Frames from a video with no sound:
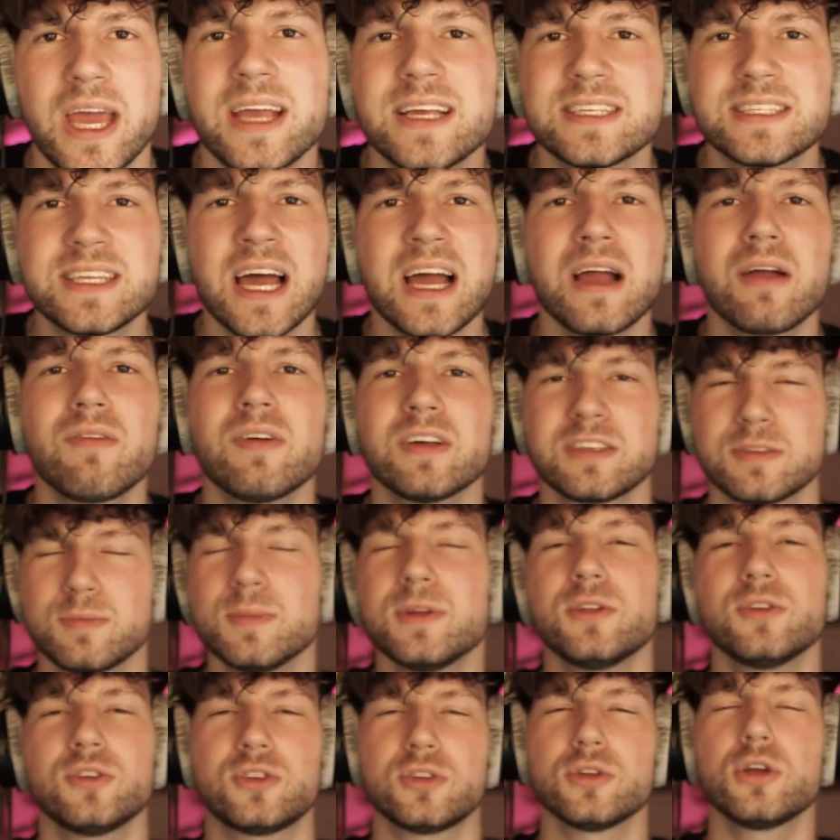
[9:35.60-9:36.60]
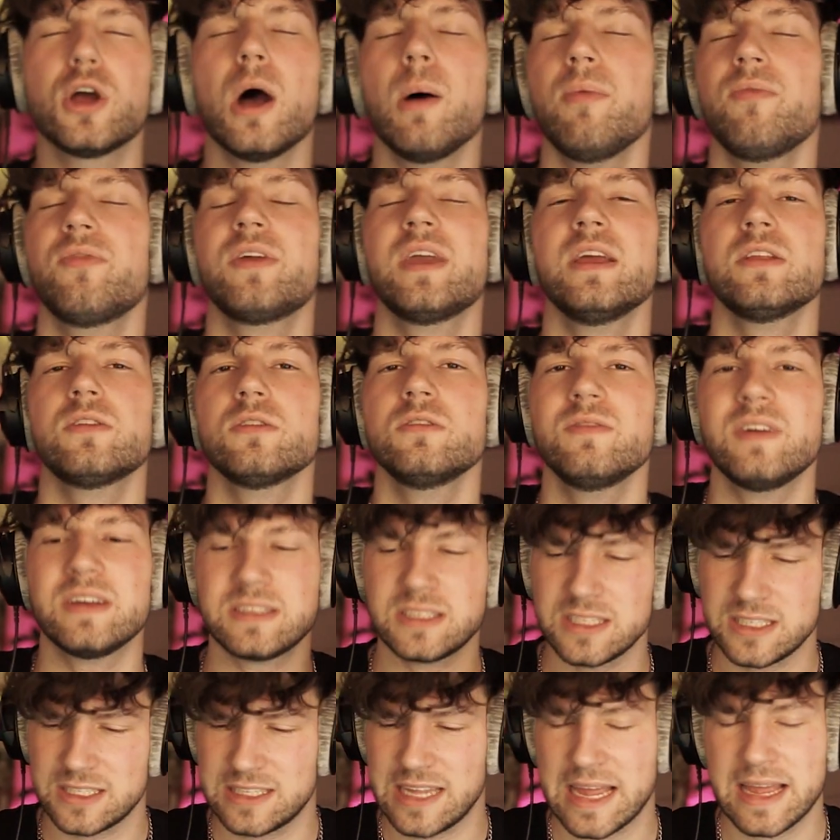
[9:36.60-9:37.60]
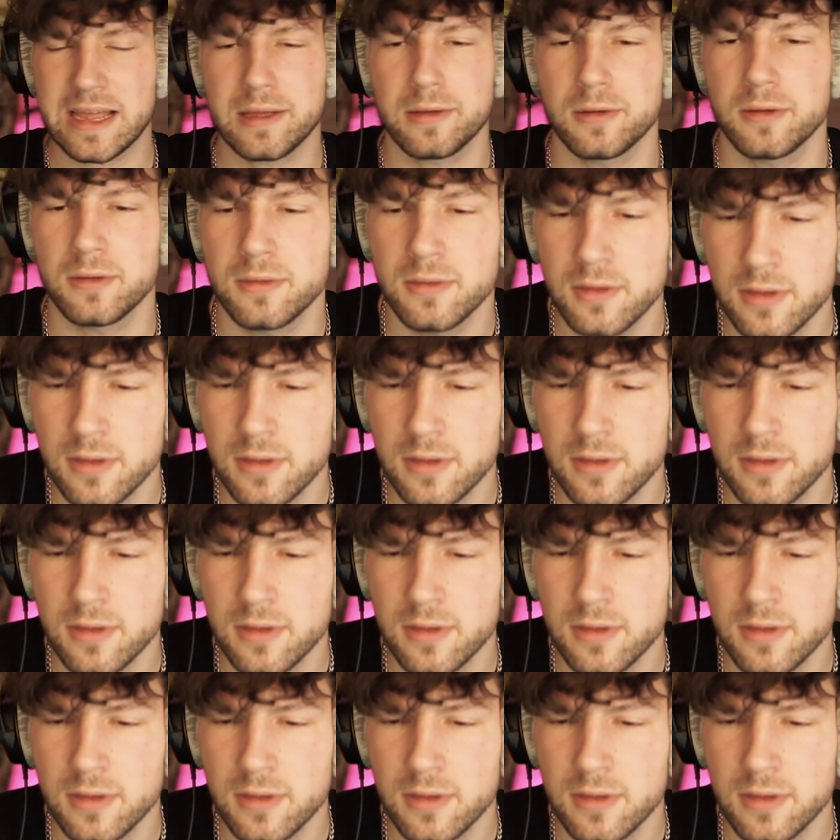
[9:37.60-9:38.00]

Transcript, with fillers: Ich sag, was mir durch den Kopf geht und was ich denke.